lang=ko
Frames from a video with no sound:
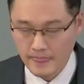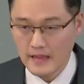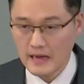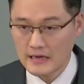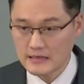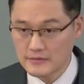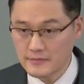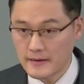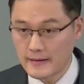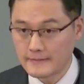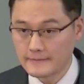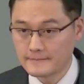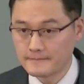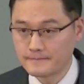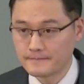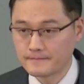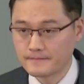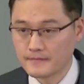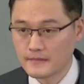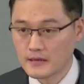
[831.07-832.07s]
하지만
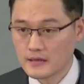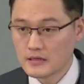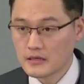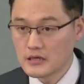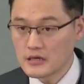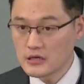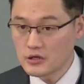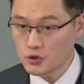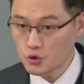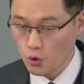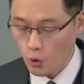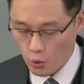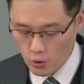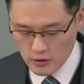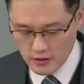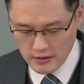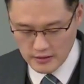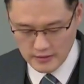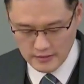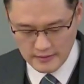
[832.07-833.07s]
이
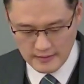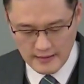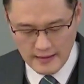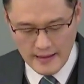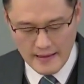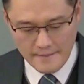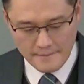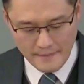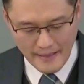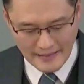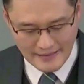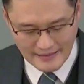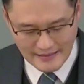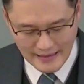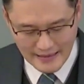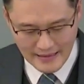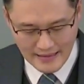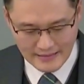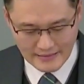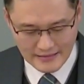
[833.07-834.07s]
종이 만
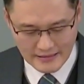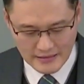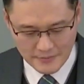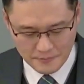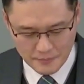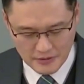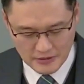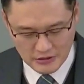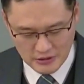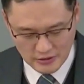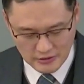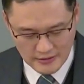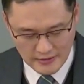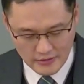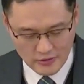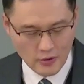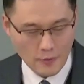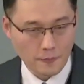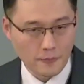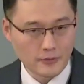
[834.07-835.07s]
달란트를
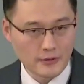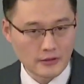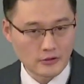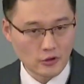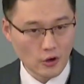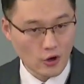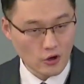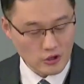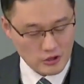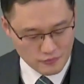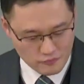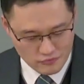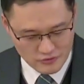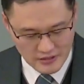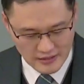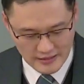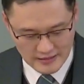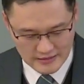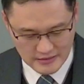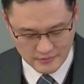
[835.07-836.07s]
빚졌다는 것보다 더 큰
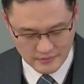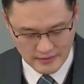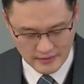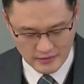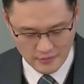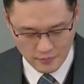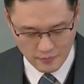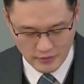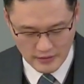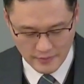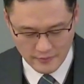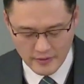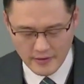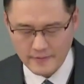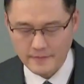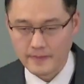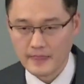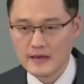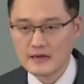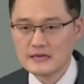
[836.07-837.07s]
문제가 있습니다. 그건
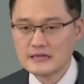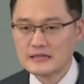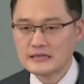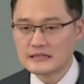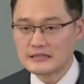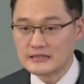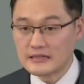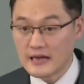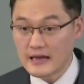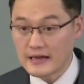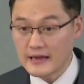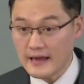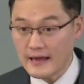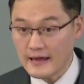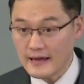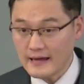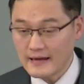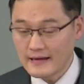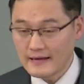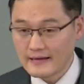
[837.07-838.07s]
뭐냐면
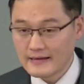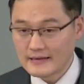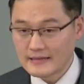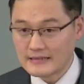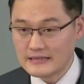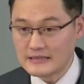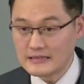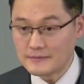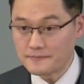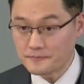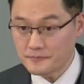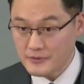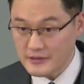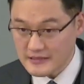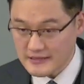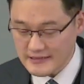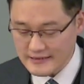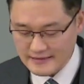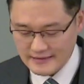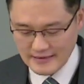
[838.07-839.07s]
그에게 그
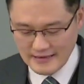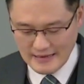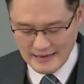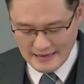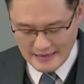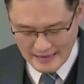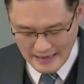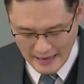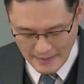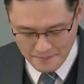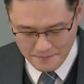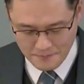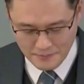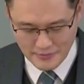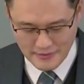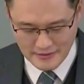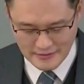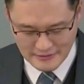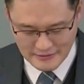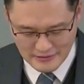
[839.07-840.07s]
빚을
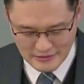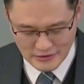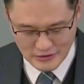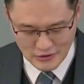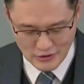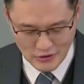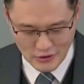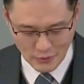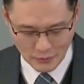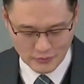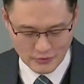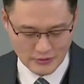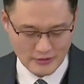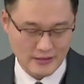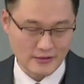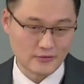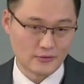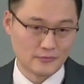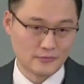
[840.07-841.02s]
갚을 능력이 없었다는